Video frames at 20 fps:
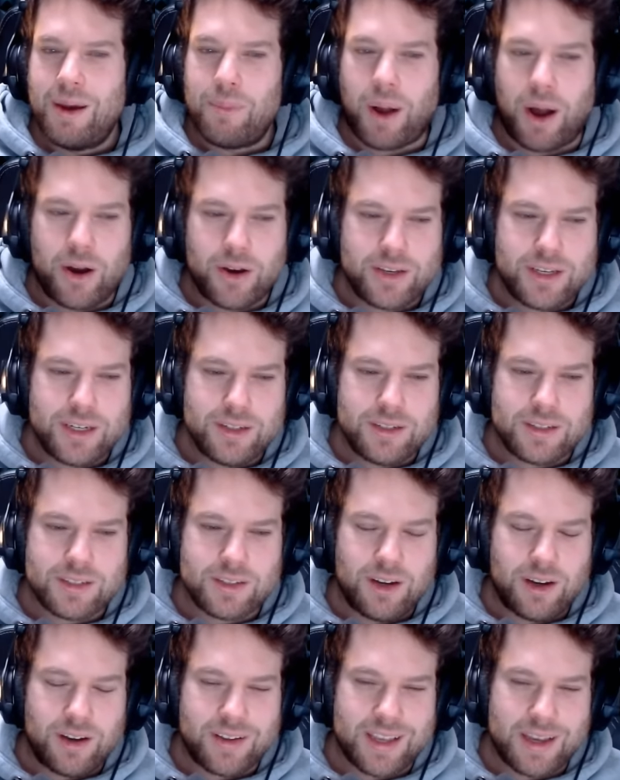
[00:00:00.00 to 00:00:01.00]
Braucht ihr uns
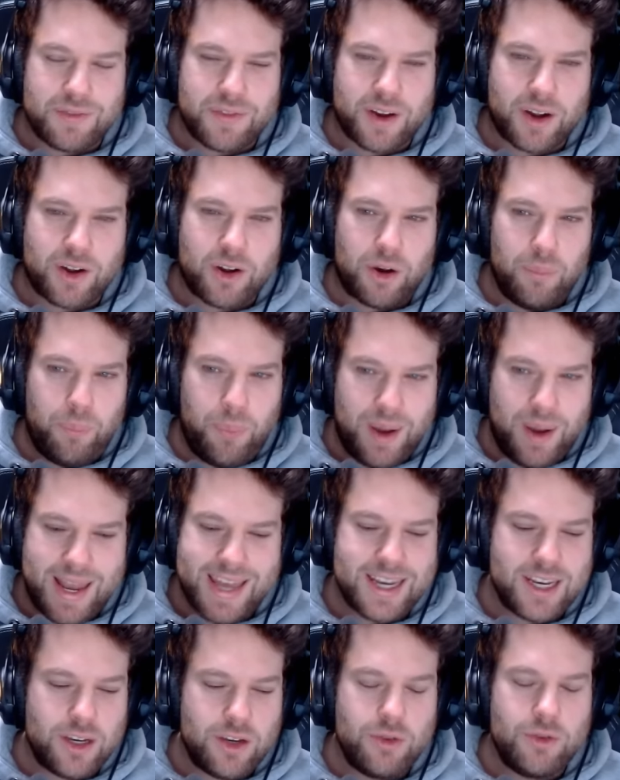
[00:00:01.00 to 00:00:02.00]
noch? Einfach
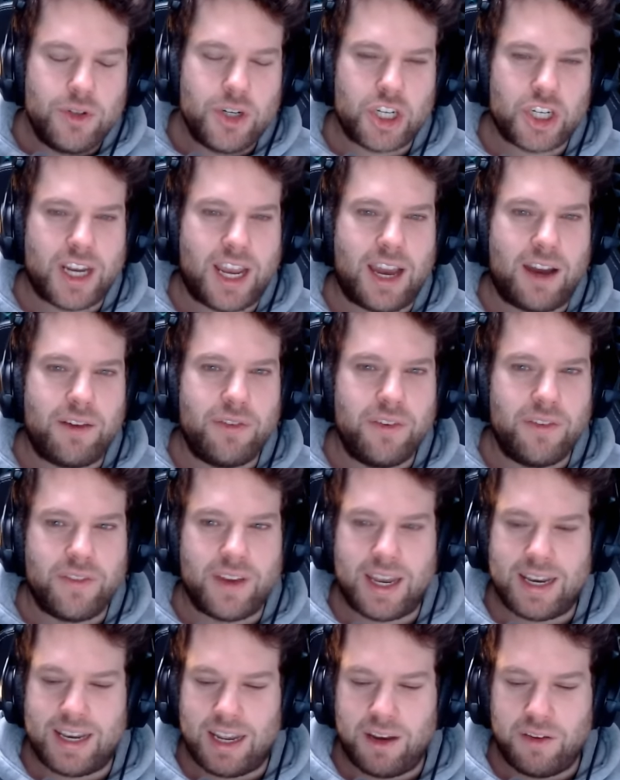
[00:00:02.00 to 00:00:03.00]
komplett nur Schärfe,
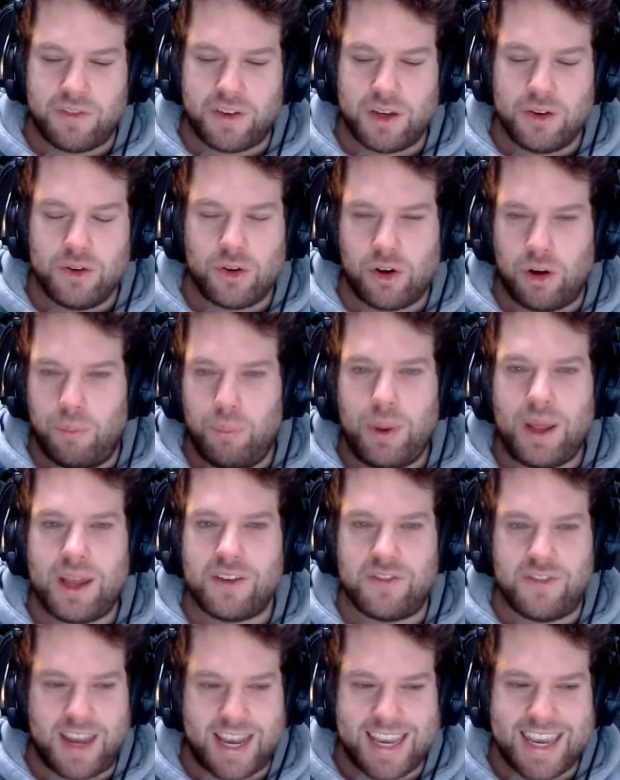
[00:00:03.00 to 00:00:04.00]
werden einfach nur
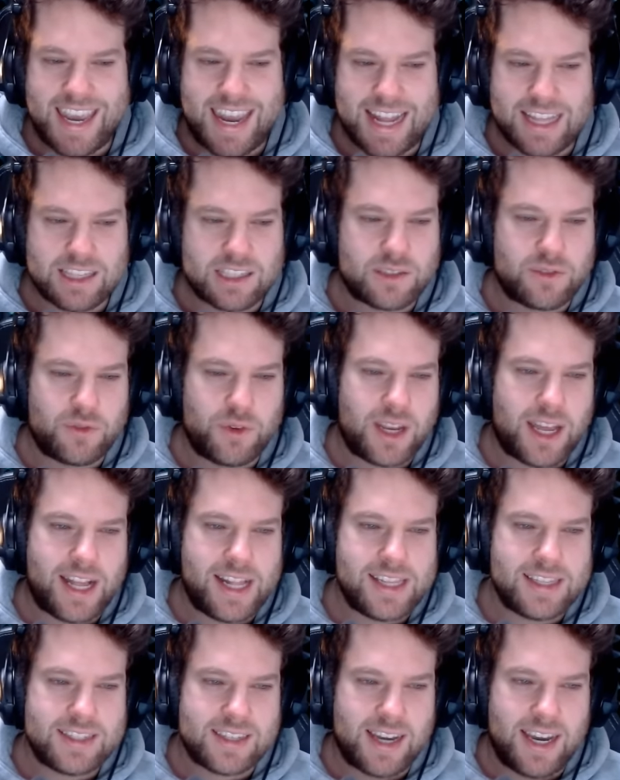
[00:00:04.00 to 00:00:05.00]
komplett weggeätzt von
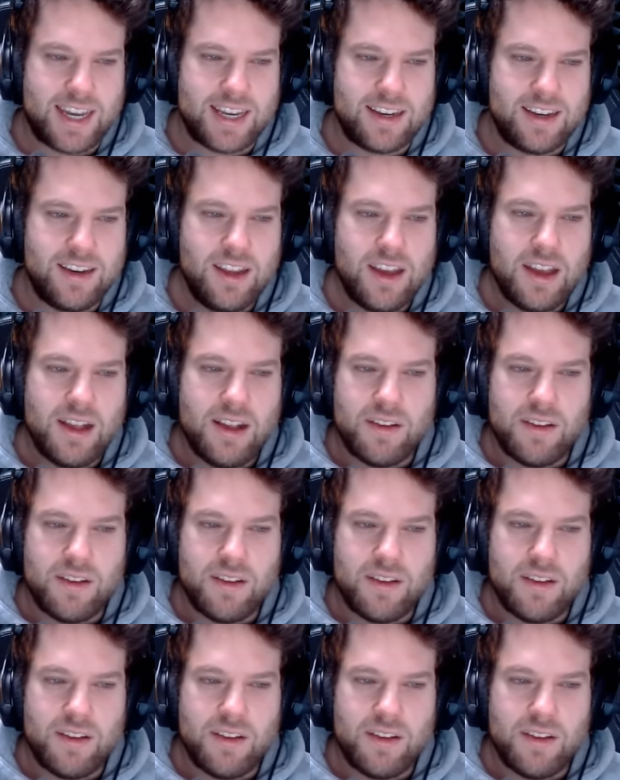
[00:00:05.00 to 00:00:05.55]
allen Seiten.